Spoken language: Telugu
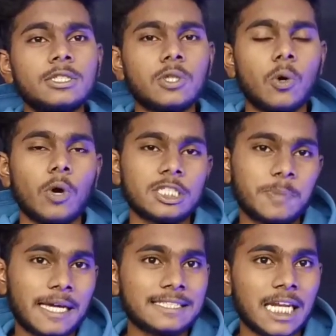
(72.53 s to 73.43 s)
సో
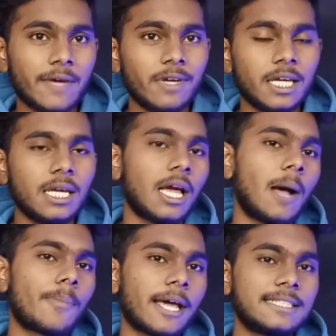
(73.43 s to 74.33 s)
స్పెక్స్ అనేవి
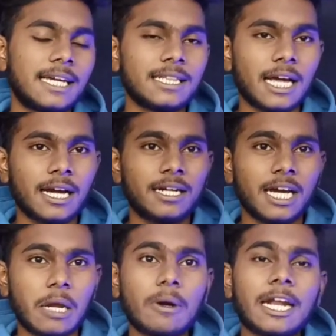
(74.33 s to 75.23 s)
ఆ ప్రైస్కి
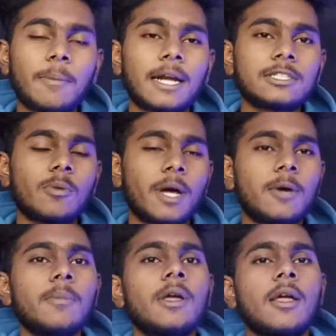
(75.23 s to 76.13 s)
తగ్గట్టుగానే ఉంటాయి అనమాట సో మనం